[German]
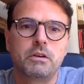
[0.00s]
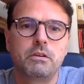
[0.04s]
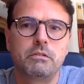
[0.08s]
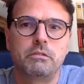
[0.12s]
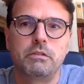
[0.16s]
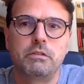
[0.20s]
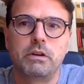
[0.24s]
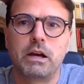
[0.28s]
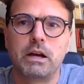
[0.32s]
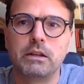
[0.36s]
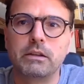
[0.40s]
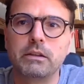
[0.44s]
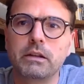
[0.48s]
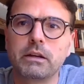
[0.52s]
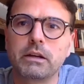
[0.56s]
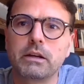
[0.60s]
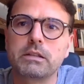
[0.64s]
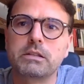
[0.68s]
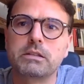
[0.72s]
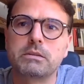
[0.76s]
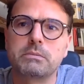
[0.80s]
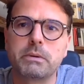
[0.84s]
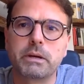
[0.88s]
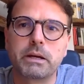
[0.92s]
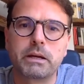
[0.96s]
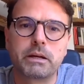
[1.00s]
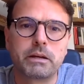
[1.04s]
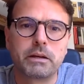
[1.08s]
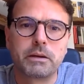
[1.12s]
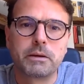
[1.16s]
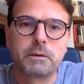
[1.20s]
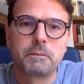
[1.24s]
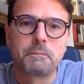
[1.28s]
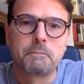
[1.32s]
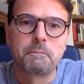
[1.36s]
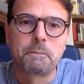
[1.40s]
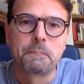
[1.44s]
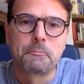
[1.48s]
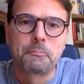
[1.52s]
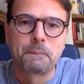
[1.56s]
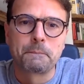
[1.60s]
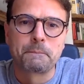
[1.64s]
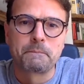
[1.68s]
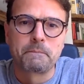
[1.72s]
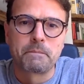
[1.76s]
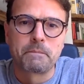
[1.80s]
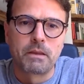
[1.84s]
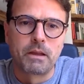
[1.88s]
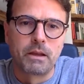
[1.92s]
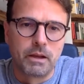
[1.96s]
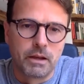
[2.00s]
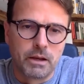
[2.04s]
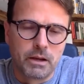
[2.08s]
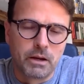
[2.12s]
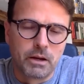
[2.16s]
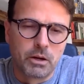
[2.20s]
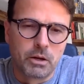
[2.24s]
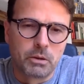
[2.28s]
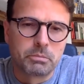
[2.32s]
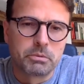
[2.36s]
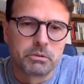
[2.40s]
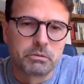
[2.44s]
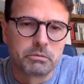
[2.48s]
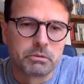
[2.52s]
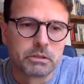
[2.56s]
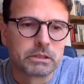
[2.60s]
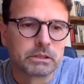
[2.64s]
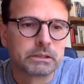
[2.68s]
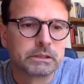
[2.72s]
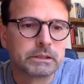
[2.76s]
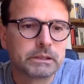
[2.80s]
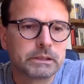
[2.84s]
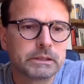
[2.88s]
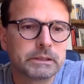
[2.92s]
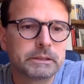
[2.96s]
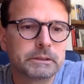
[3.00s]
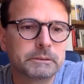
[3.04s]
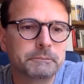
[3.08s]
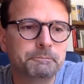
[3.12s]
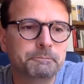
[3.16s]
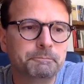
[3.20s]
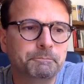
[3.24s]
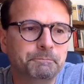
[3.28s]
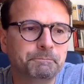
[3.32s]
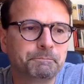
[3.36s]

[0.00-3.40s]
für andere Zwecke erlaubt worden ist.